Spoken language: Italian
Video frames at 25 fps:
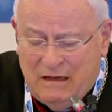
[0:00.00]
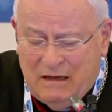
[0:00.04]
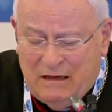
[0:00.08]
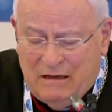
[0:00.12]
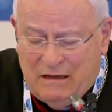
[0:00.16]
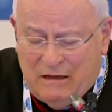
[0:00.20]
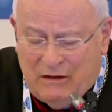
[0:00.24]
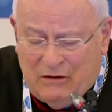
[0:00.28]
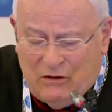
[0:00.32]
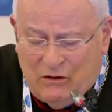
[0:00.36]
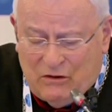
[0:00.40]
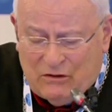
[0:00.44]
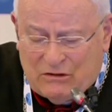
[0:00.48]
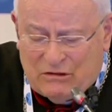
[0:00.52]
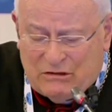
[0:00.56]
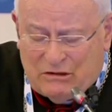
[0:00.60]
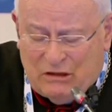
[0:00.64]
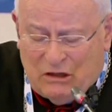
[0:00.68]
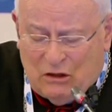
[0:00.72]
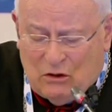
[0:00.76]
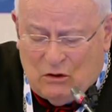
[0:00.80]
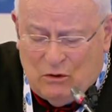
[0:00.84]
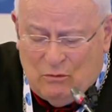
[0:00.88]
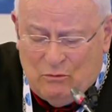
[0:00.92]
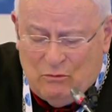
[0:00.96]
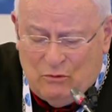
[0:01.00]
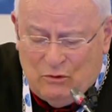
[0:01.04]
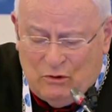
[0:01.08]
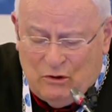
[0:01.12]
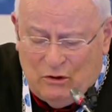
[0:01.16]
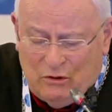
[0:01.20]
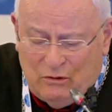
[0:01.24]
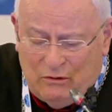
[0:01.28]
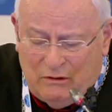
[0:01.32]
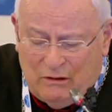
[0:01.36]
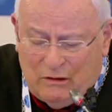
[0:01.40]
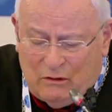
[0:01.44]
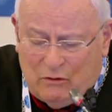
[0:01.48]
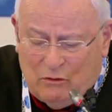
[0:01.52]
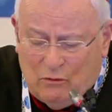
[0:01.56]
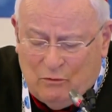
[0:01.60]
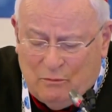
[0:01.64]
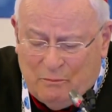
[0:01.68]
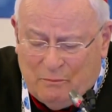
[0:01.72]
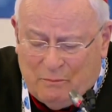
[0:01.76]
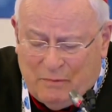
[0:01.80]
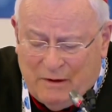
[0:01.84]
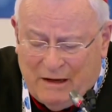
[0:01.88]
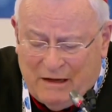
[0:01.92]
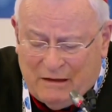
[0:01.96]
la nostra comunione
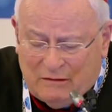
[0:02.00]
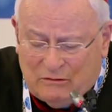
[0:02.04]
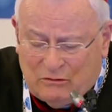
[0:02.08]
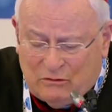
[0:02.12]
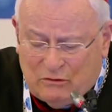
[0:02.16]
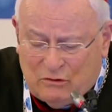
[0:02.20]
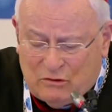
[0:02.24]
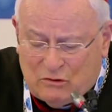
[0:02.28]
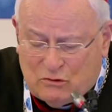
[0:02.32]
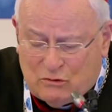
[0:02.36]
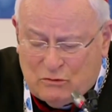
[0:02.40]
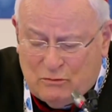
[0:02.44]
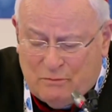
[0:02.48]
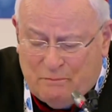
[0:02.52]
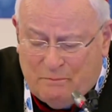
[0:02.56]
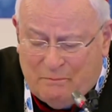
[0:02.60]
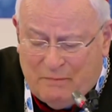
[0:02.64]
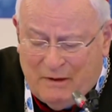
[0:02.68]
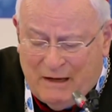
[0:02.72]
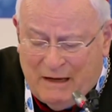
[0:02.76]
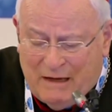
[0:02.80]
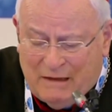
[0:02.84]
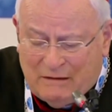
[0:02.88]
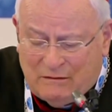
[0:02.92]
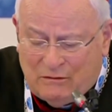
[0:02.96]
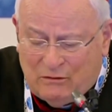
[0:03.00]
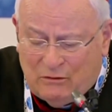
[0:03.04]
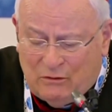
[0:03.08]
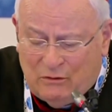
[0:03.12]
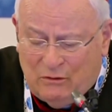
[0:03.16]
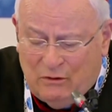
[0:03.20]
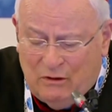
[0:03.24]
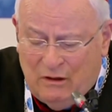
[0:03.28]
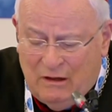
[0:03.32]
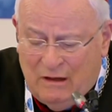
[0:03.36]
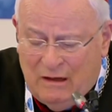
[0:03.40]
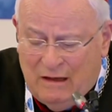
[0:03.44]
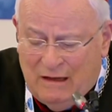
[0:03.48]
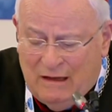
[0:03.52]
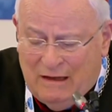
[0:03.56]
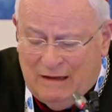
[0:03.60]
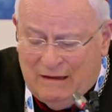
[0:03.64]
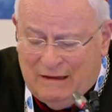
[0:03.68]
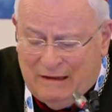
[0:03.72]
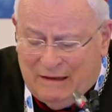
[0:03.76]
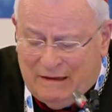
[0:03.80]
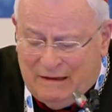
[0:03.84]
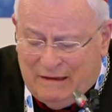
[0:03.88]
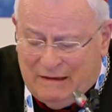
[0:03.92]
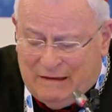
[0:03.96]
con Petro e su Petro,
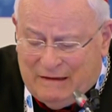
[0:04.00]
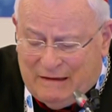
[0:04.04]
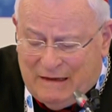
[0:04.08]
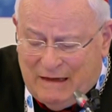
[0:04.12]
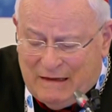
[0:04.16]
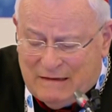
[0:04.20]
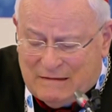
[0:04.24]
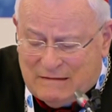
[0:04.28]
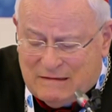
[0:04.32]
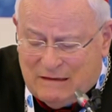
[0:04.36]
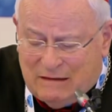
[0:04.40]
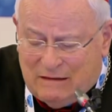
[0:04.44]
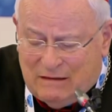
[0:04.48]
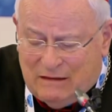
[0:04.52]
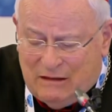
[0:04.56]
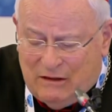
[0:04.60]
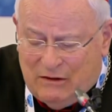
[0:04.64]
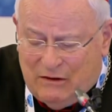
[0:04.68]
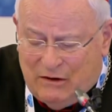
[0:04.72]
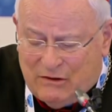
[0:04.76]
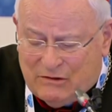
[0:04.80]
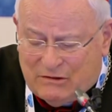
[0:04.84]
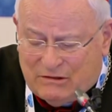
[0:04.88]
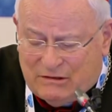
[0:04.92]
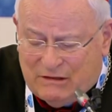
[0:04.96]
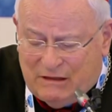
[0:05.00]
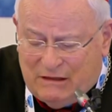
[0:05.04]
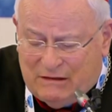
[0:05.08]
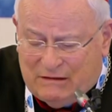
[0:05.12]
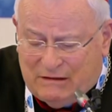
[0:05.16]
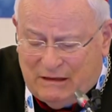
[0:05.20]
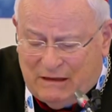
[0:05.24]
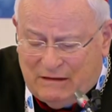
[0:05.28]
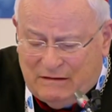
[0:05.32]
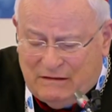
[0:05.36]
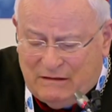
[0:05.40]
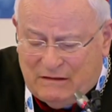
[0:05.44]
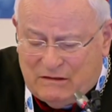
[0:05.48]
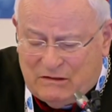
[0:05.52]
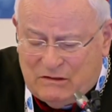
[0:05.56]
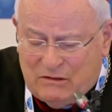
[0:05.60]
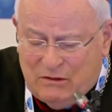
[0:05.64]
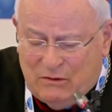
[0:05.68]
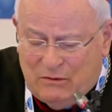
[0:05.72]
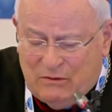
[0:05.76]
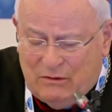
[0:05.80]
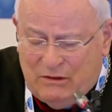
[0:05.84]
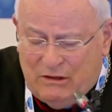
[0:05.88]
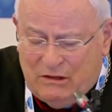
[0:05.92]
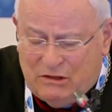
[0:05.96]
la ricchezza delle nostre
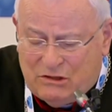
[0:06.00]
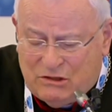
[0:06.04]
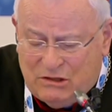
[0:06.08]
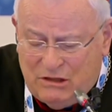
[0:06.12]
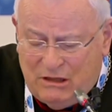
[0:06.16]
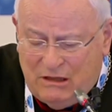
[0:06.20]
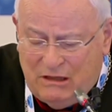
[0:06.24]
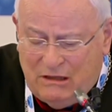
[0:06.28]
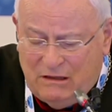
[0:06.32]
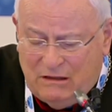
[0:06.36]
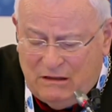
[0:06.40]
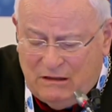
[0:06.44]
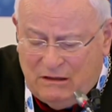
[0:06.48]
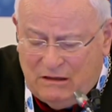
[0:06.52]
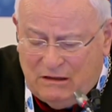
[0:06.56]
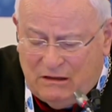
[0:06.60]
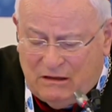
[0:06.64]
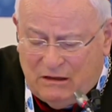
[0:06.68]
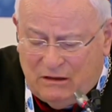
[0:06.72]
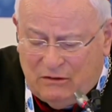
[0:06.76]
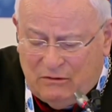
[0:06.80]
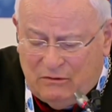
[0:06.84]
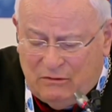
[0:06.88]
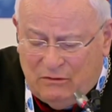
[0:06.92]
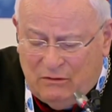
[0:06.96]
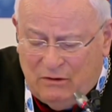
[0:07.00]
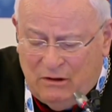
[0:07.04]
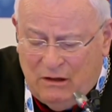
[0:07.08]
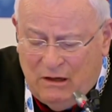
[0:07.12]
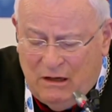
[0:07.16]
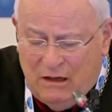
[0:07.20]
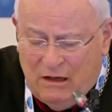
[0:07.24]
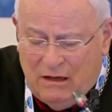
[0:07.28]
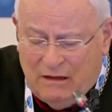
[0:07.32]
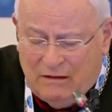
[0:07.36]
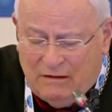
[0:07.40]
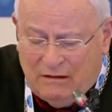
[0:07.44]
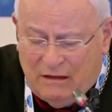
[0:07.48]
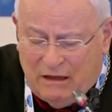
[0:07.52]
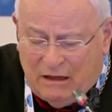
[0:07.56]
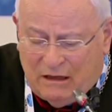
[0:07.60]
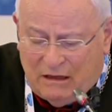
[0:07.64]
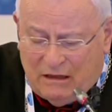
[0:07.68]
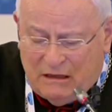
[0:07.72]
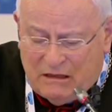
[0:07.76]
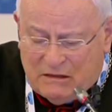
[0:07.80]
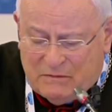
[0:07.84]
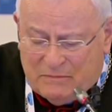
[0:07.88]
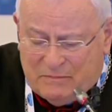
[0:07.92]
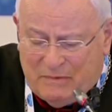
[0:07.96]
tradizioni ci indicano, nel
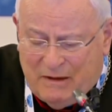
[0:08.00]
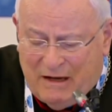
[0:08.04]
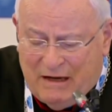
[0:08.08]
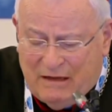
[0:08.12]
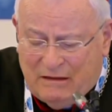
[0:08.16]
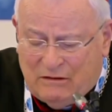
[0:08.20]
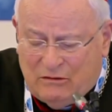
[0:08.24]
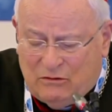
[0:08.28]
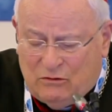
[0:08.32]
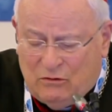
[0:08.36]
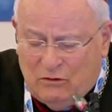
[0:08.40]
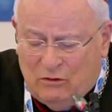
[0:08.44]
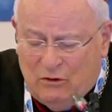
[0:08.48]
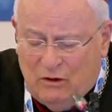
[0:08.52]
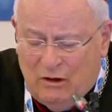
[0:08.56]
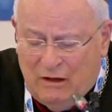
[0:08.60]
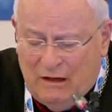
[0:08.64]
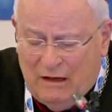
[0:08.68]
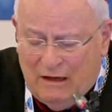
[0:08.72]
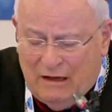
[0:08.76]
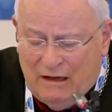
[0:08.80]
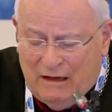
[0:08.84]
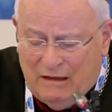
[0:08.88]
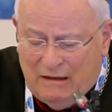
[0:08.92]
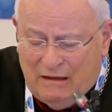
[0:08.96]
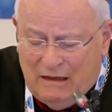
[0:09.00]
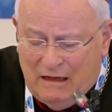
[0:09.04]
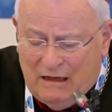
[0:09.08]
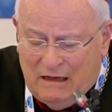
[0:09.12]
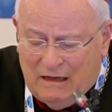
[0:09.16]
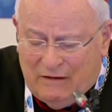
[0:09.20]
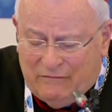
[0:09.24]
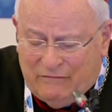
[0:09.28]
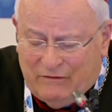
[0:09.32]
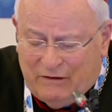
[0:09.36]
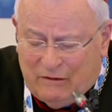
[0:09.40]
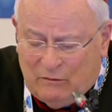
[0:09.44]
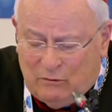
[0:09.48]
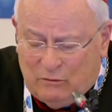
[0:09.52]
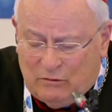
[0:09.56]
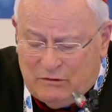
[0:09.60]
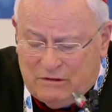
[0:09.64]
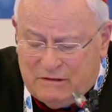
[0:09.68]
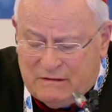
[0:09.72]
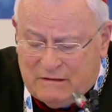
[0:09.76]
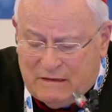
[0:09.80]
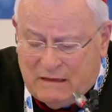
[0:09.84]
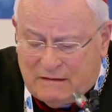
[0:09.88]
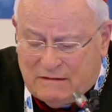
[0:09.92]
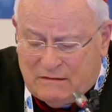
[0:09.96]
rispetto e nella
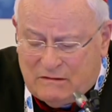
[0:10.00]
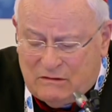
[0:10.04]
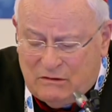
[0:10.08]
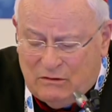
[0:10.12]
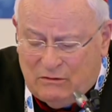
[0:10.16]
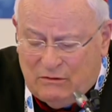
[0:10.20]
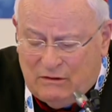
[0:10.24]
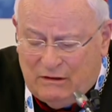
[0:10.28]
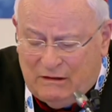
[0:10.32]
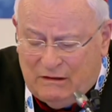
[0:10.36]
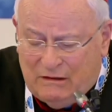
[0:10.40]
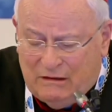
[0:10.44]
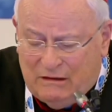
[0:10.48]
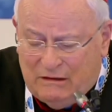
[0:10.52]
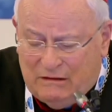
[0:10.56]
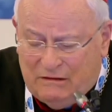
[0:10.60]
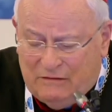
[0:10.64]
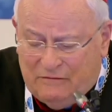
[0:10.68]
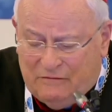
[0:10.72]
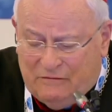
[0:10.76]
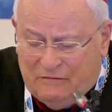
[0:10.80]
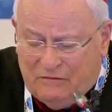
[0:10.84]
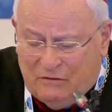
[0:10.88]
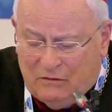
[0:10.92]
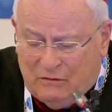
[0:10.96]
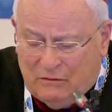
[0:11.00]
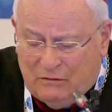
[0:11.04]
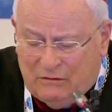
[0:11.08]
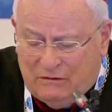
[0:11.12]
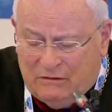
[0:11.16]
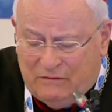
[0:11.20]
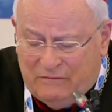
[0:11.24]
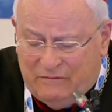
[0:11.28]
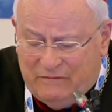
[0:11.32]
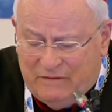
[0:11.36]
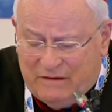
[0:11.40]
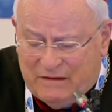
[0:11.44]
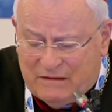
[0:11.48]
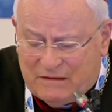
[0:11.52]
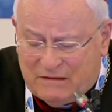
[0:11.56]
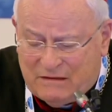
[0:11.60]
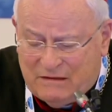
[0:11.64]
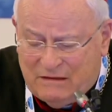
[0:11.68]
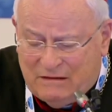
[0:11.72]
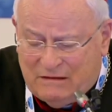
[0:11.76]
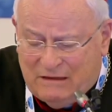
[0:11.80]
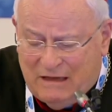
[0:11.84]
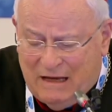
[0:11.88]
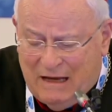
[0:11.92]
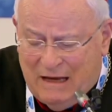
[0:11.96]
valorizzazione delle
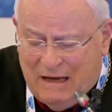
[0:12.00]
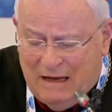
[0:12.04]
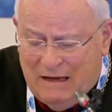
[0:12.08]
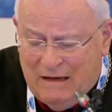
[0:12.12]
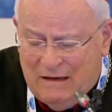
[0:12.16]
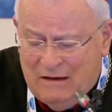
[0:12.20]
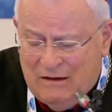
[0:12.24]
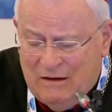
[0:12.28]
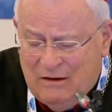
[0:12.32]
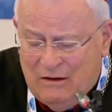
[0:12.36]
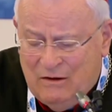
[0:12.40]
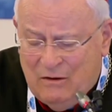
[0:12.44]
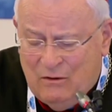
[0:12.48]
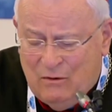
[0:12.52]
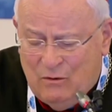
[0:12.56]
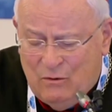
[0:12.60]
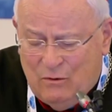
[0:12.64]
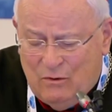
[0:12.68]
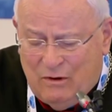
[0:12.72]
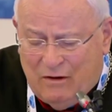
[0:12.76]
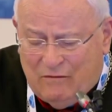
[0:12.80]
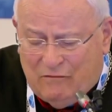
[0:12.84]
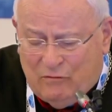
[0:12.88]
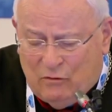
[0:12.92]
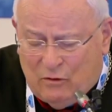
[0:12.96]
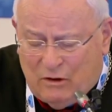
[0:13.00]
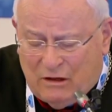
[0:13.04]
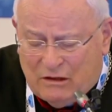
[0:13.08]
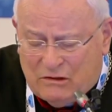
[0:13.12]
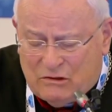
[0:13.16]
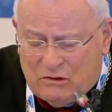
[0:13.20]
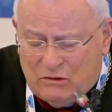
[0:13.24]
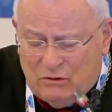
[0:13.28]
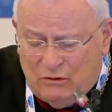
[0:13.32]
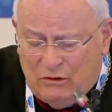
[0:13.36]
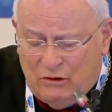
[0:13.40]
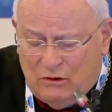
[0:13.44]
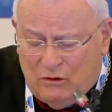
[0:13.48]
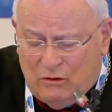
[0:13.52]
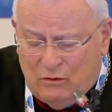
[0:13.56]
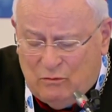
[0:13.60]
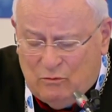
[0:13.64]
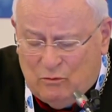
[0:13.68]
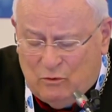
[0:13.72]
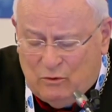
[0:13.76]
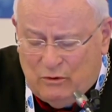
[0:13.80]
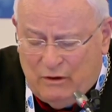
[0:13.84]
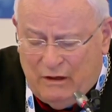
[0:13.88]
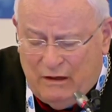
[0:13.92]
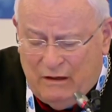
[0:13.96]
diversità, una vocazione
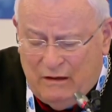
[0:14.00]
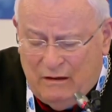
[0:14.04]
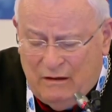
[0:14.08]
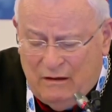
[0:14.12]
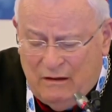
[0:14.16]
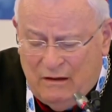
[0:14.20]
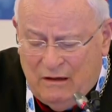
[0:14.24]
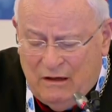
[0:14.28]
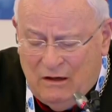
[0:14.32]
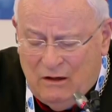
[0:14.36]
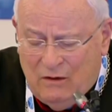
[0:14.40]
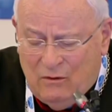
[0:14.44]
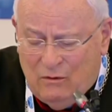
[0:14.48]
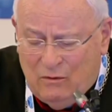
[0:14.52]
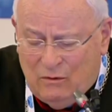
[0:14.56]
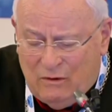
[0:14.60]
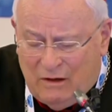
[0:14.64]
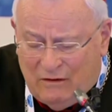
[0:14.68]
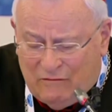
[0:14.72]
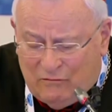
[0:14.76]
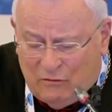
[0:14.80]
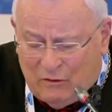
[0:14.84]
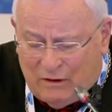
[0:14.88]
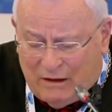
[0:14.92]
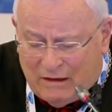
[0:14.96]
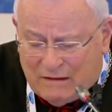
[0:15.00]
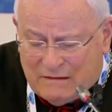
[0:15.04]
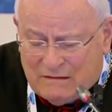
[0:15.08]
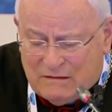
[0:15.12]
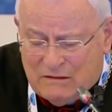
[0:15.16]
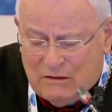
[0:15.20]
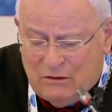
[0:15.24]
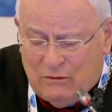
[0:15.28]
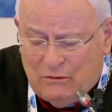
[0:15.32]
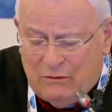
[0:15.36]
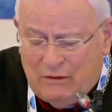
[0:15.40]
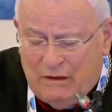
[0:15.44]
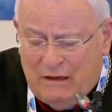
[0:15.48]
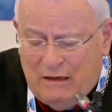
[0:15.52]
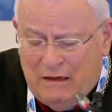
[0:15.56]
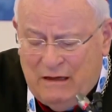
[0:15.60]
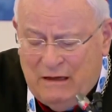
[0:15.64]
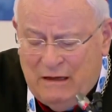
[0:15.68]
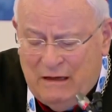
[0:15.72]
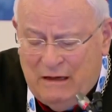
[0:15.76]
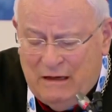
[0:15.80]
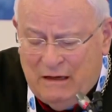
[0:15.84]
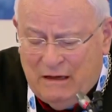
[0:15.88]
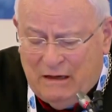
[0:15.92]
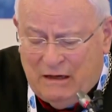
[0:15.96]
comune, una
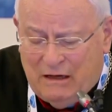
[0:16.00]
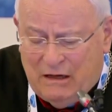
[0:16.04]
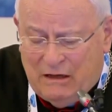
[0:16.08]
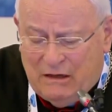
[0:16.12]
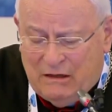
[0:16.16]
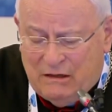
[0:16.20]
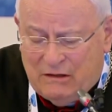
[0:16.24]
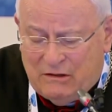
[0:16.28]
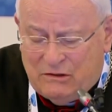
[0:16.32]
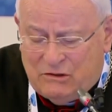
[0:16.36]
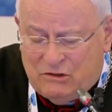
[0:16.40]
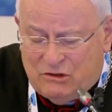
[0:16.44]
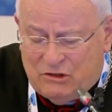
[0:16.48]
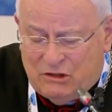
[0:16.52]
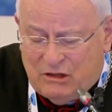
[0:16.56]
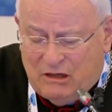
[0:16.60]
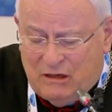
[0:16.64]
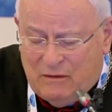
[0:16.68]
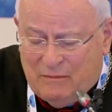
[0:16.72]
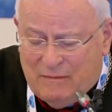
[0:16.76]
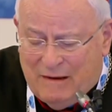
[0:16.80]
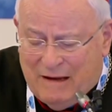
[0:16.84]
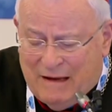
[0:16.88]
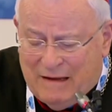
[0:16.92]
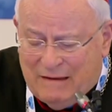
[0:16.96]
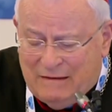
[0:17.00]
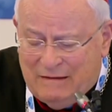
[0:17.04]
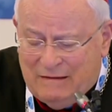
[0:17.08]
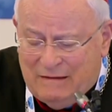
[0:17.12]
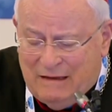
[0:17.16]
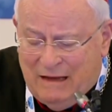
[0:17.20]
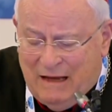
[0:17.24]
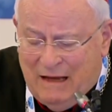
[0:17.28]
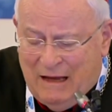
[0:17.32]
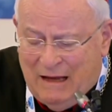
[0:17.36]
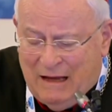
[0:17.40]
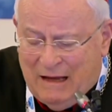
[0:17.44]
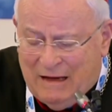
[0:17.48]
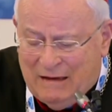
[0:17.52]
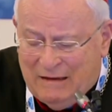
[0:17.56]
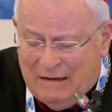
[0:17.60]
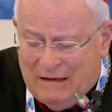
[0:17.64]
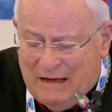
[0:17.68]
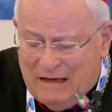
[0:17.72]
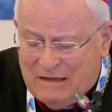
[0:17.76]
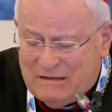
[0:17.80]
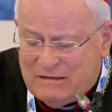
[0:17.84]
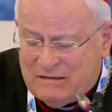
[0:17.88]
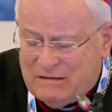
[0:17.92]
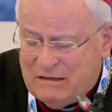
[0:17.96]
vocazione che ci rimanda
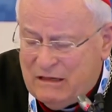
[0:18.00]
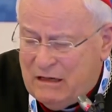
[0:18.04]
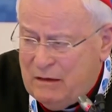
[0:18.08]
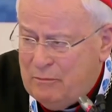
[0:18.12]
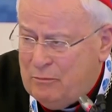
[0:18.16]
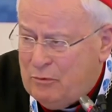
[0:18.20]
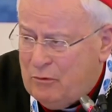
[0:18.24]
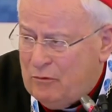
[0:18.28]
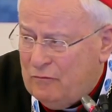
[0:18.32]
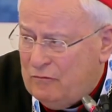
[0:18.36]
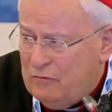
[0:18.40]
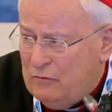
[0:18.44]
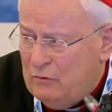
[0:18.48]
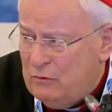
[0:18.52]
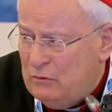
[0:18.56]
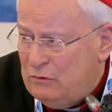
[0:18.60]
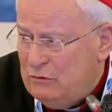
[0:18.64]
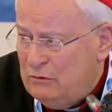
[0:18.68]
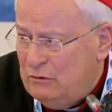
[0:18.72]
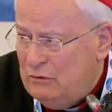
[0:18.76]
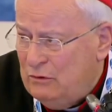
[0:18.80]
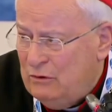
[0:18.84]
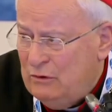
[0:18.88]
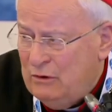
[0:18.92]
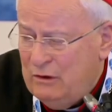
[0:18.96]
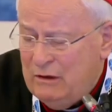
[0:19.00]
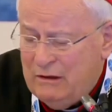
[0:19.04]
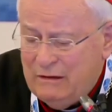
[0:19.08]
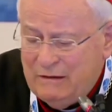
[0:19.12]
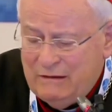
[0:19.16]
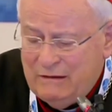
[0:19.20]
all'essere profondo